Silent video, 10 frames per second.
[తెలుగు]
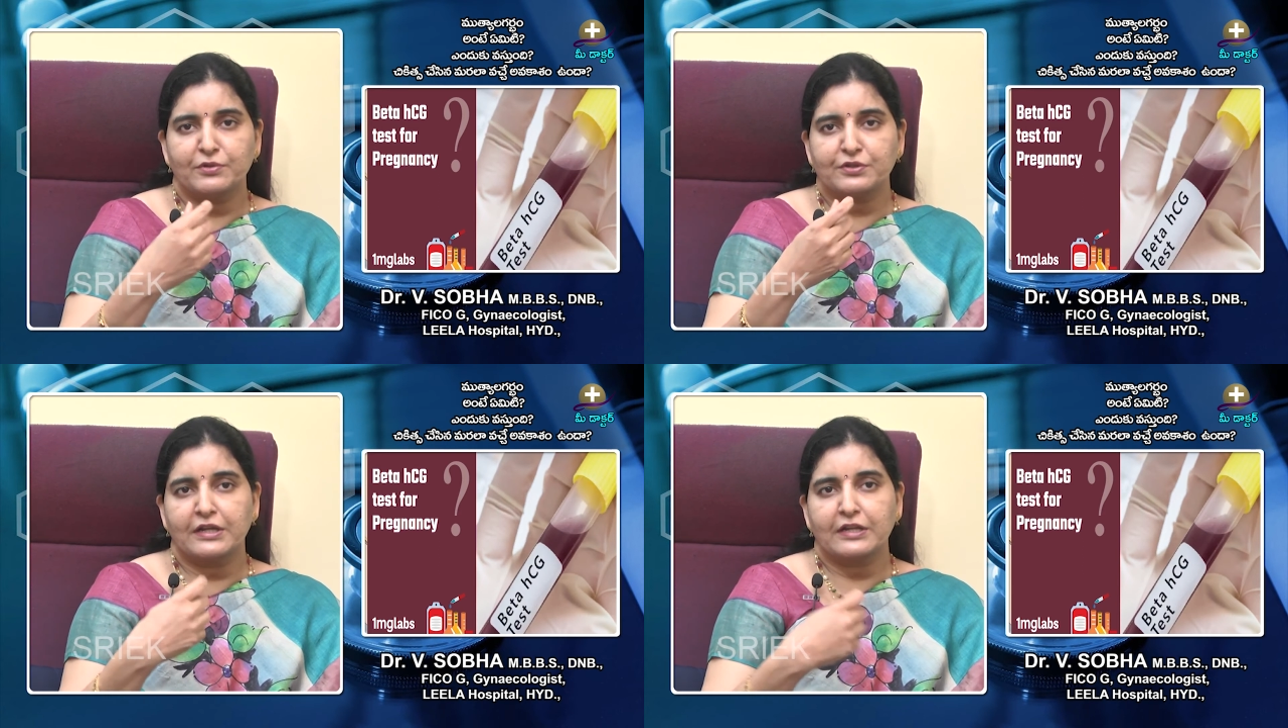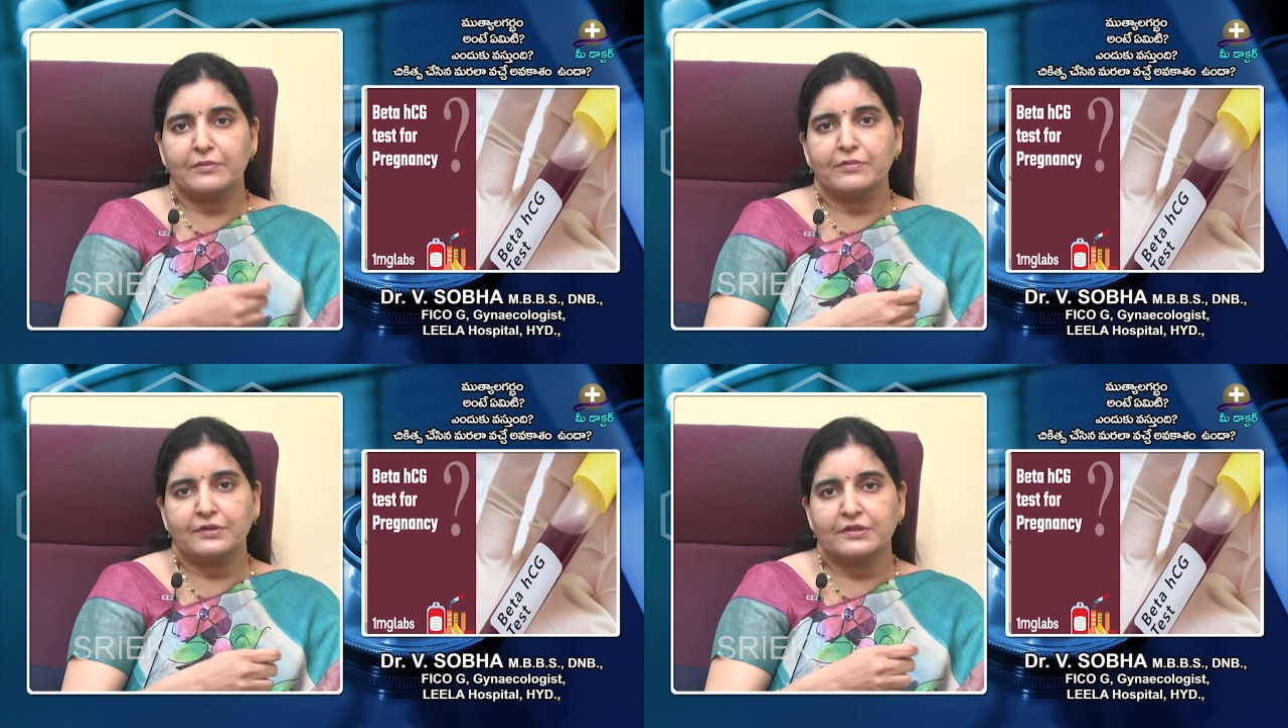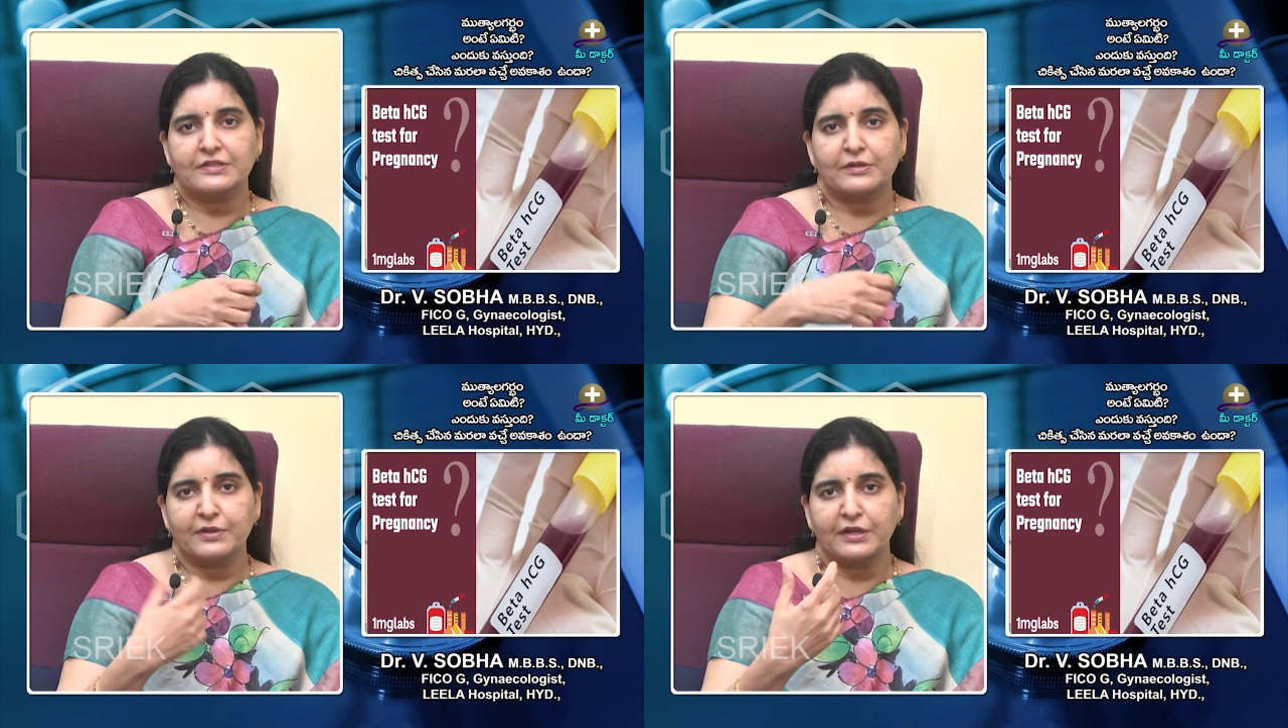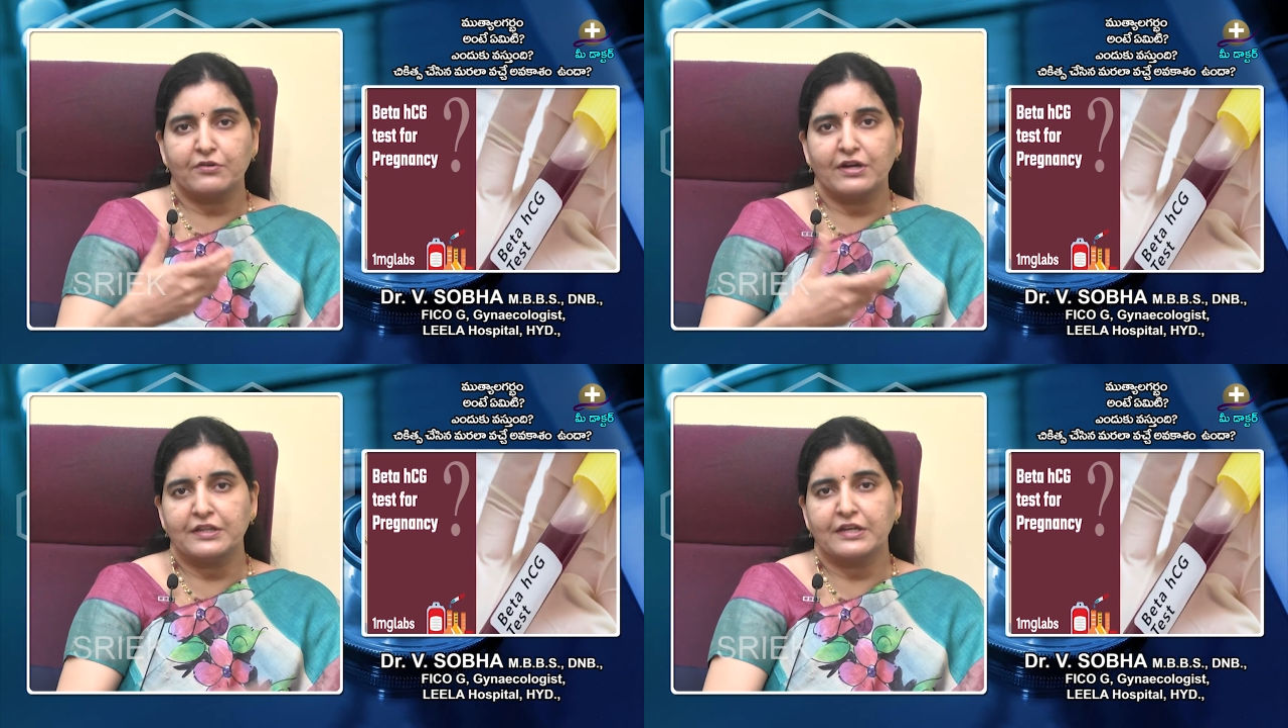ఈ ముత్యాలు గర్భం తీసినప్పుడు
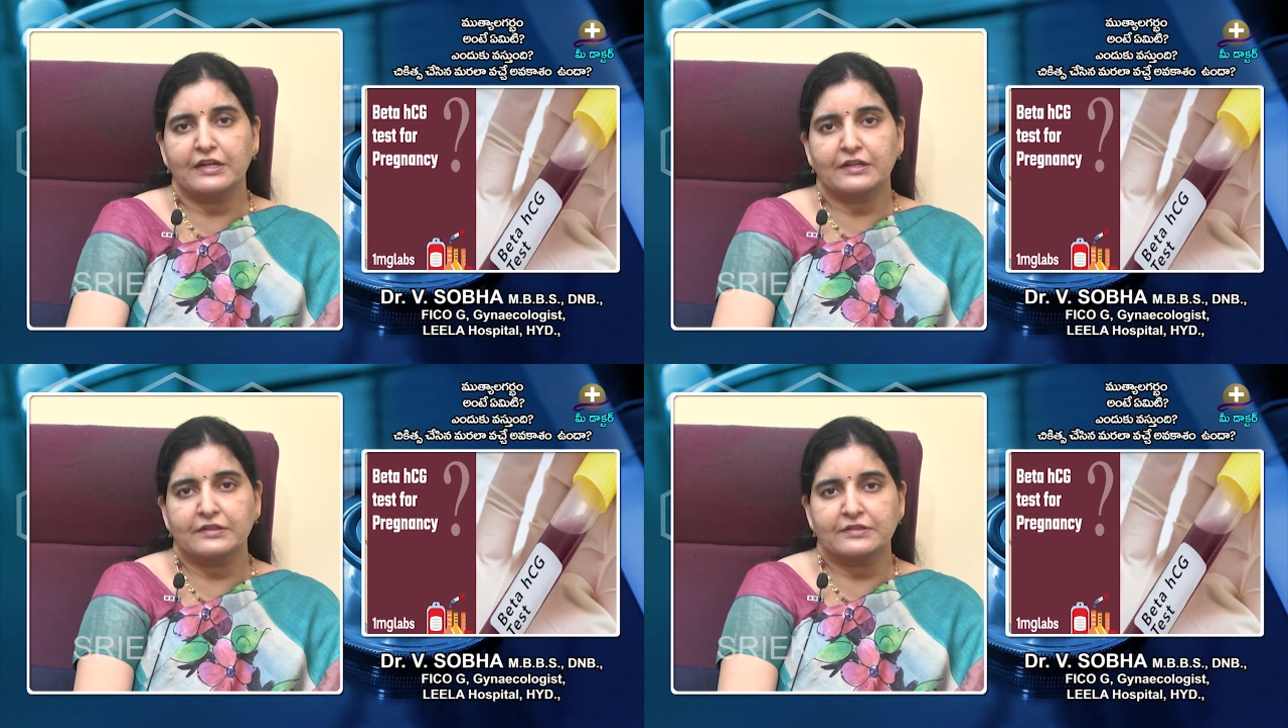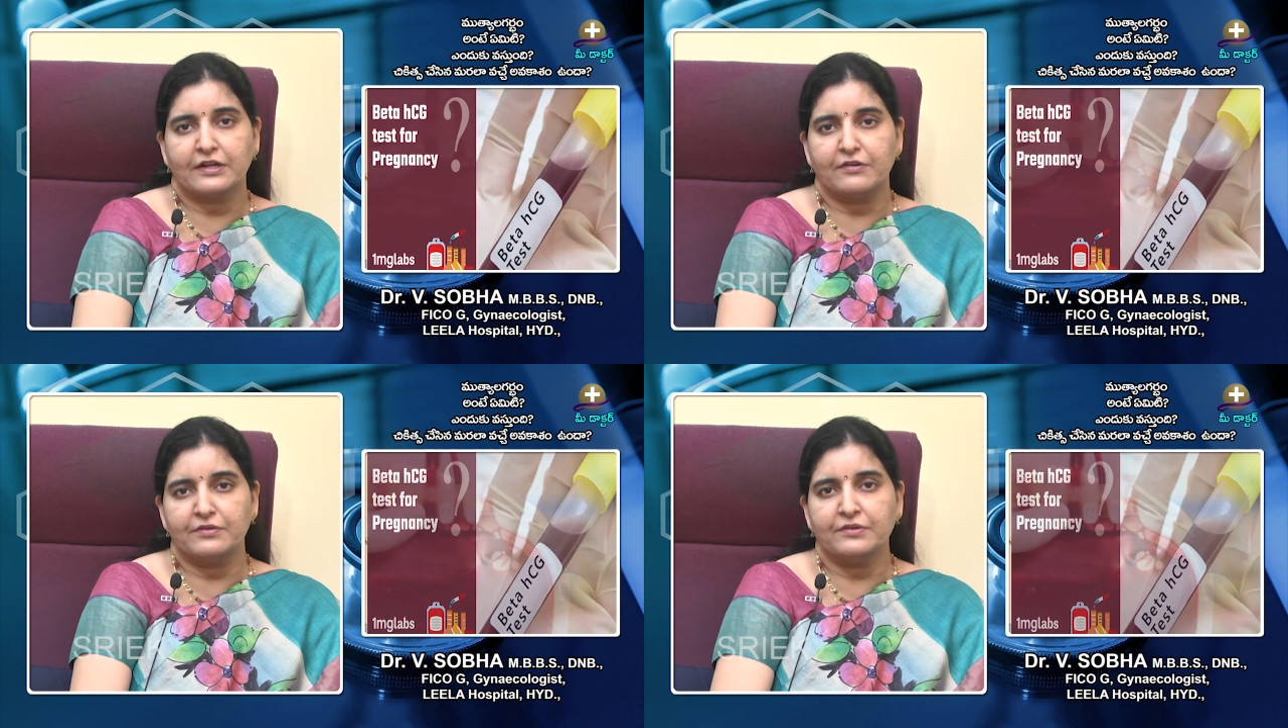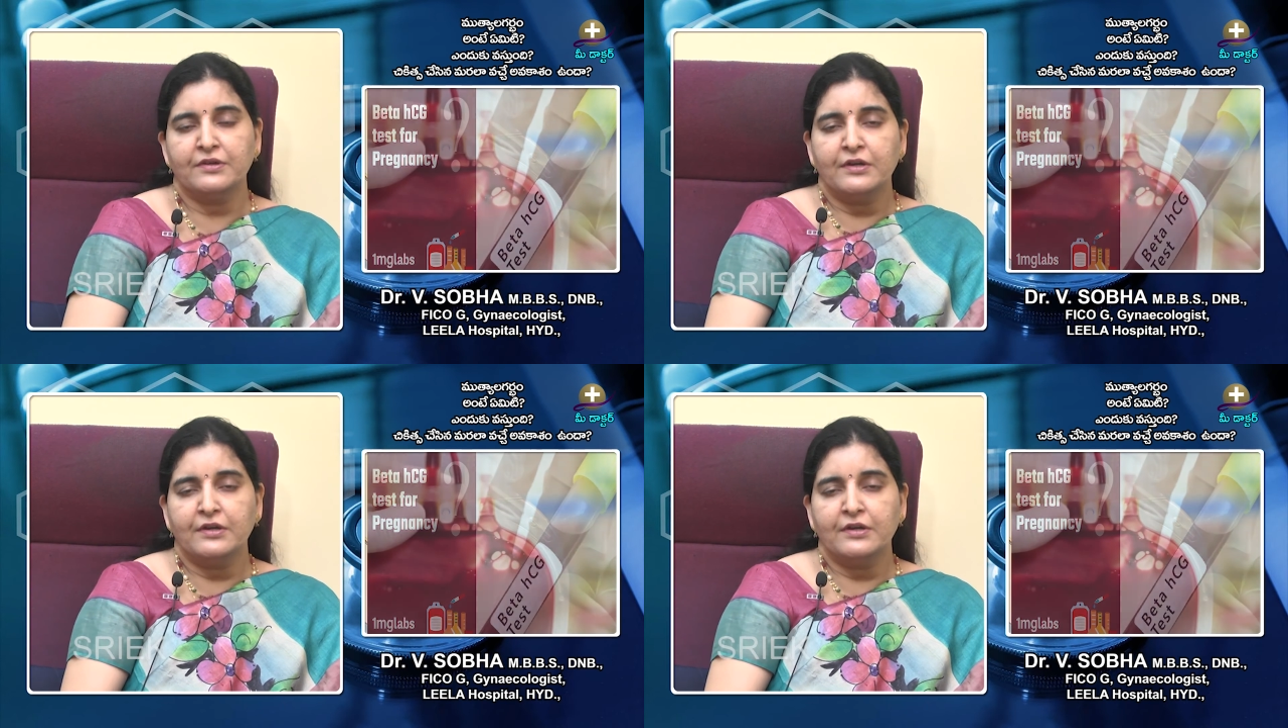ఎక్కువ అధిక రక్తస్రావం